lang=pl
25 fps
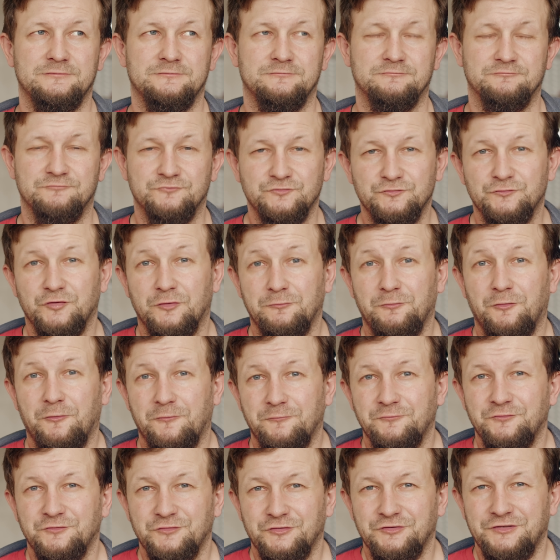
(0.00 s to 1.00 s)
No bo
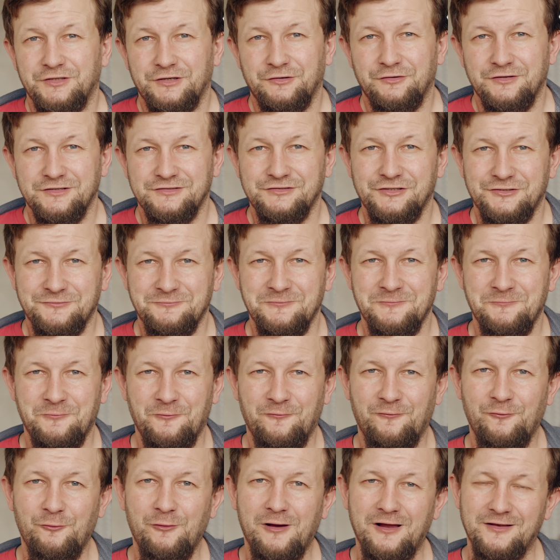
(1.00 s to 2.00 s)
do tego jesteśmy
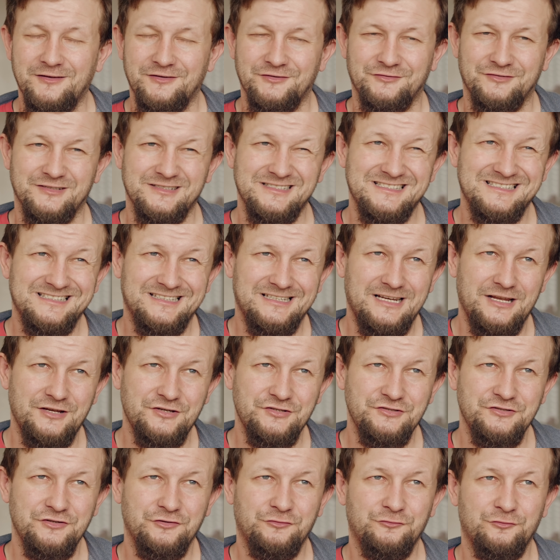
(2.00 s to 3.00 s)
powołani. To jest
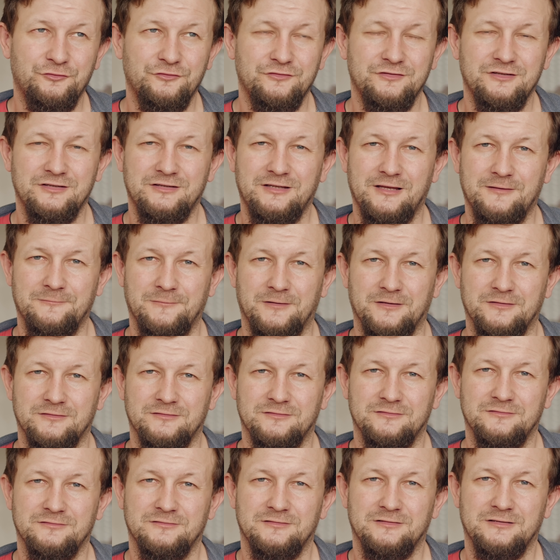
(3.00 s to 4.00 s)
strasznie trudny
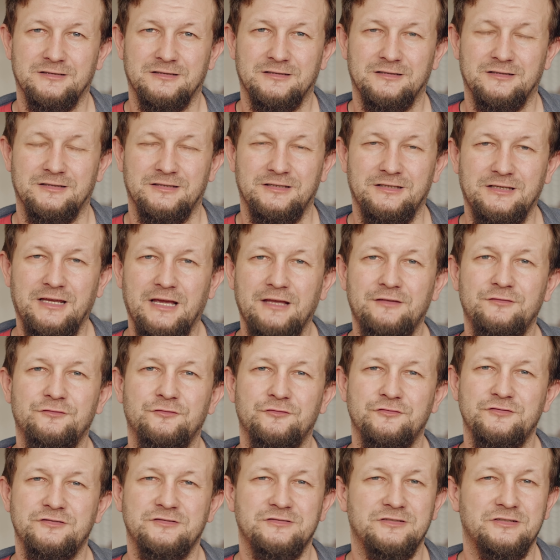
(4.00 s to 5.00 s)
temat.
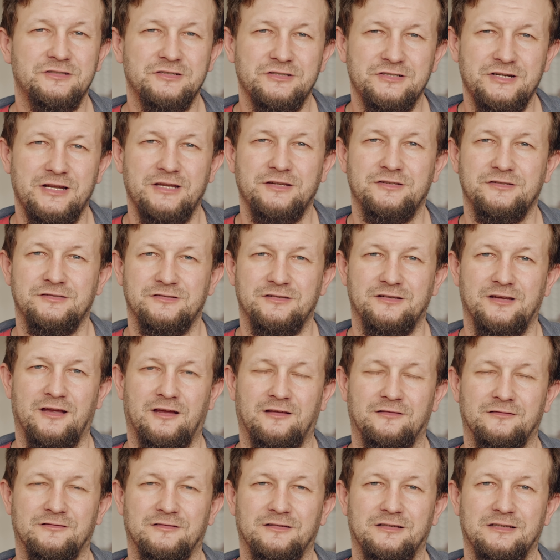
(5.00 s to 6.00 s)
Jedność
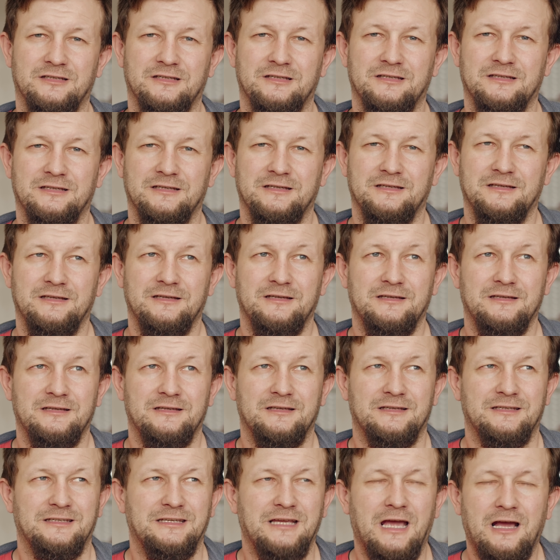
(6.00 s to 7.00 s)
chrześcijan
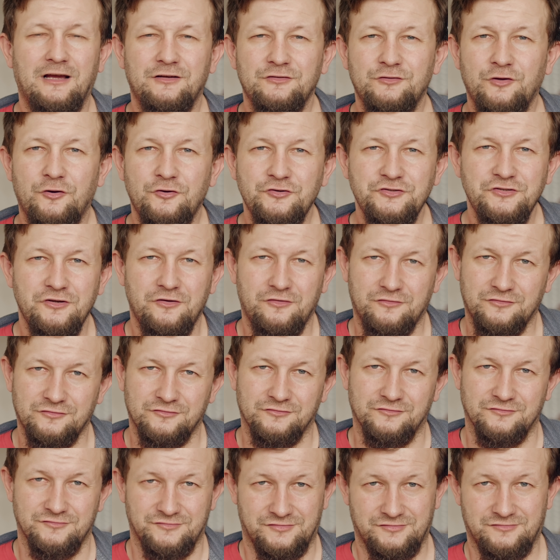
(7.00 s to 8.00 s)
jak to
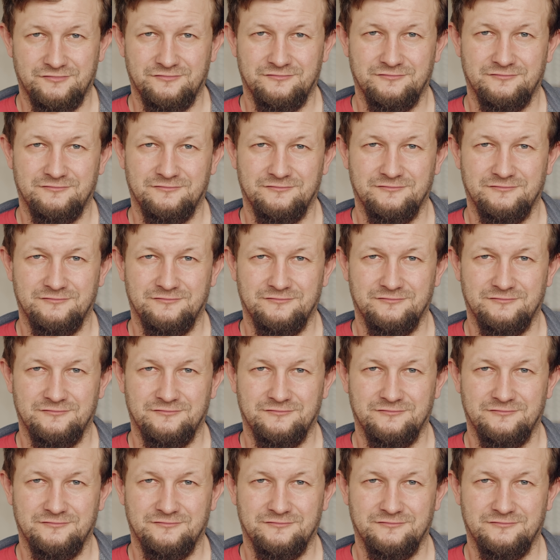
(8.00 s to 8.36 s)
osiągnąć?